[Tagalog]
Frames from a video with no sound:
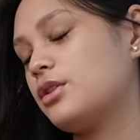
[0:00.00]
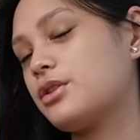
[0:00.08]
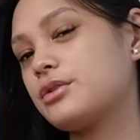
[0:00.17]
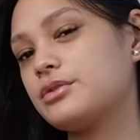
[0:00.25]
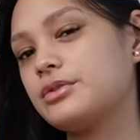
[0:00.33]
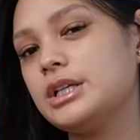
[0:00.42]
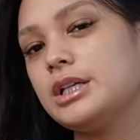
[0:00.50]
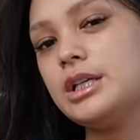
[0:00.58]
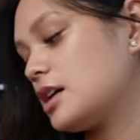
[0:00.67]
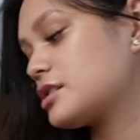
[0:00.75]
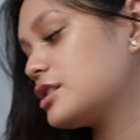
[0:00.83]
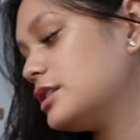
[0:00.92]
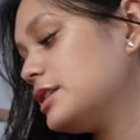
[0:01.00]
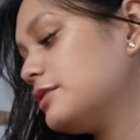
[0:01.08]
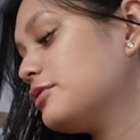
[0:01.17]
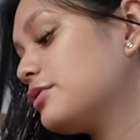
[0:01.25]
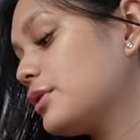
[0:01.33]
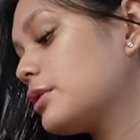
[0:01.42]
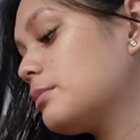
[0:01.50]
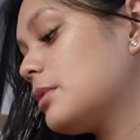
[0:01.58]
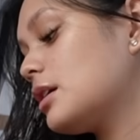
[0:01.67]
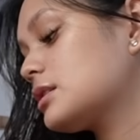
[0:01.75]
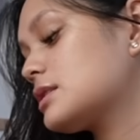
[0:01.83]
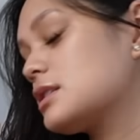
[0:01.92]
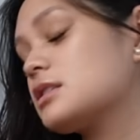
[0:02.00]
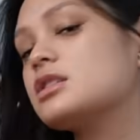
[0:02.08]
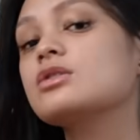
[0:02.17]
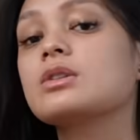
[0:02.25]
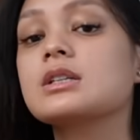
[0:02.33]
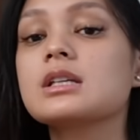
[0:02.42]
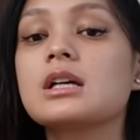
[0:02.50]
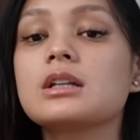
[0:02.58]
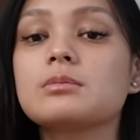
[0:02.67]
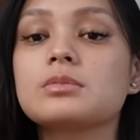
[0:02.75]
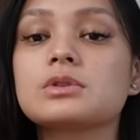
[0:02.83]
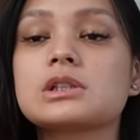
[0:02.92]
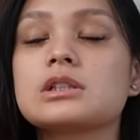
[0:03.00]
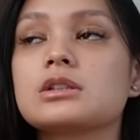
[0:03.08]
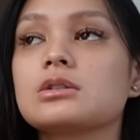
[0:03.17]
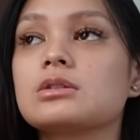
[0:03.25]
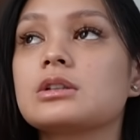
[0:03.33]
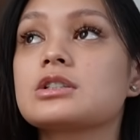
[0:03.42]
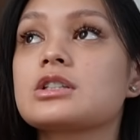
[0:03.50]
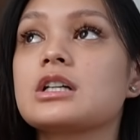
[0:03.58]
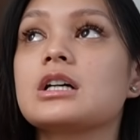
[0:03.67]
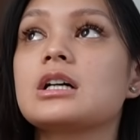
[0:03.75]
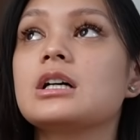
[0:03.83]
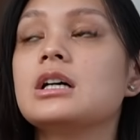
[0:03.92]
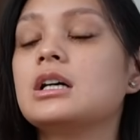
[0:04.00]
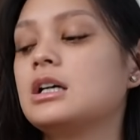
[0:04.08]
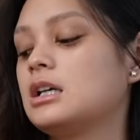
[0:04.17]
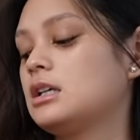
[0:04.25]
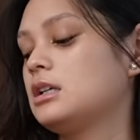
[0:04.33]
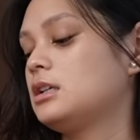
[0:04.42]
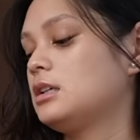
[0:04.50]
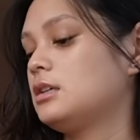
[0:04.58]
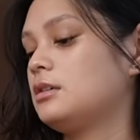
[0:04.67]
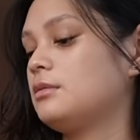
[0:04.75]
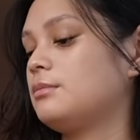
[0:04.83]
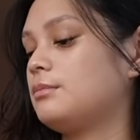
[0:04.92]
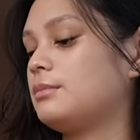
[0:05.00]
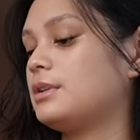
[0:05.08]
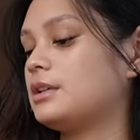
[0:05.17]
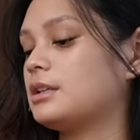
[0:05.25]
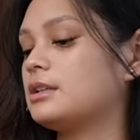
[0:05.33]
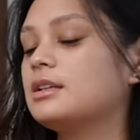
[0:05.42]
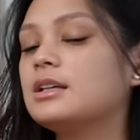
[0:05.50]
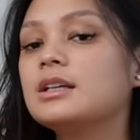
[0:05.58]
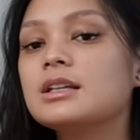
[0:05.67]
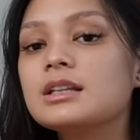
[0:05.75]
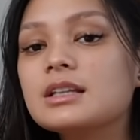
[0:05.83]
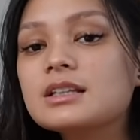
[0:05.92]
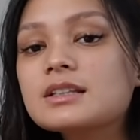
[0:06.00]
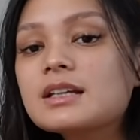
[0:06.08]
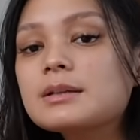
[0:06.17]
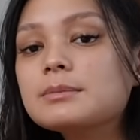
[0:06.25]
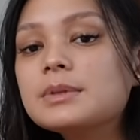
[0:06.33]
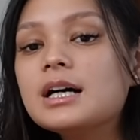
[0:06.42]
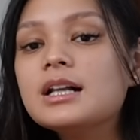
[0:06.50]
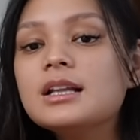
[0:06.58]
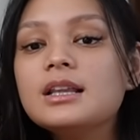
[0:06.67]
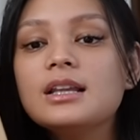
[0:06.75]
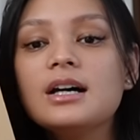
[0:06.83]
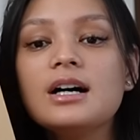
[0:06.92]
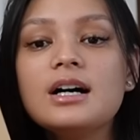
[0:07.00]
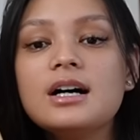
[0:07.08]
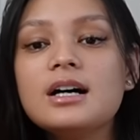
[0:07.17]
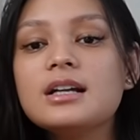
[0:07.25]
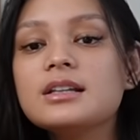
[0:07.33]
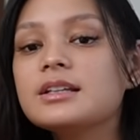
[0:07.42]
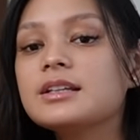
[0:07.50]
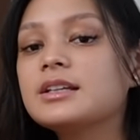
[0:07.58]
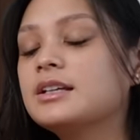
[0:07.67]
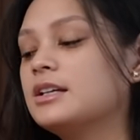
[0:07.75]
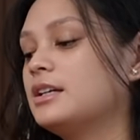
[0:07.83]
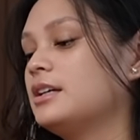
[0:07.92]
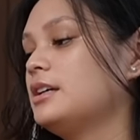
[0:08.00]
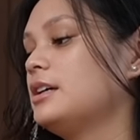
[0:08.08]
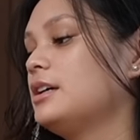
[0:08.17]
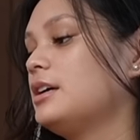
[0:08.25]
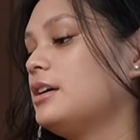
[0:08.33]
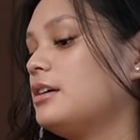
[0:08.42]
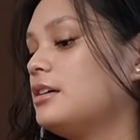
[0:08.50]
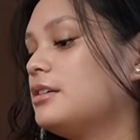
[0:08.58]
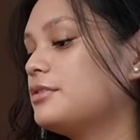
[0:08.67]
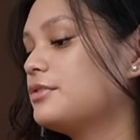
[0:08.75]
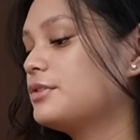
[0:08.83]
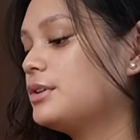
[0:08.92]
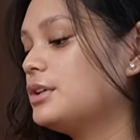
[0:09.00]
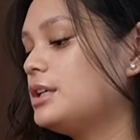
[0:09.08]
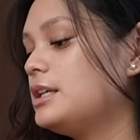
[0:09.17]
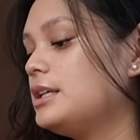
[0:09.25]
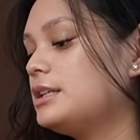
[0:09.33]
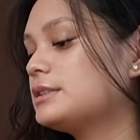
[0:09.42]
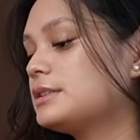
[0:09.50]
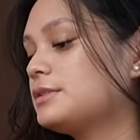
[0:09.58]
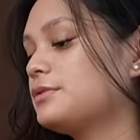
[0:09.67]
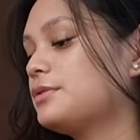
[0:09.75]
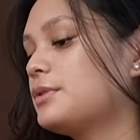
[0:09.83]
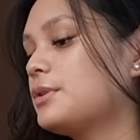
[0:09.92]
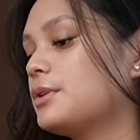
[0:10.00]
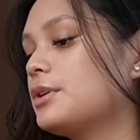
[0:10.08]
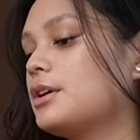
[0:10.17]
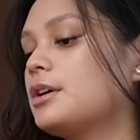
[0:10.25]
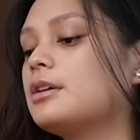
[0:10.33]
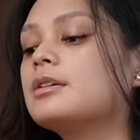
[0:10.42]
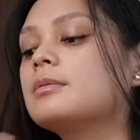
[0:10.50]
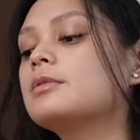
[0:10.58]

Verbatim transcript: three, actually four boxes. Yung isa nabuksan ko na siya. But, they sent me a lot of goodies for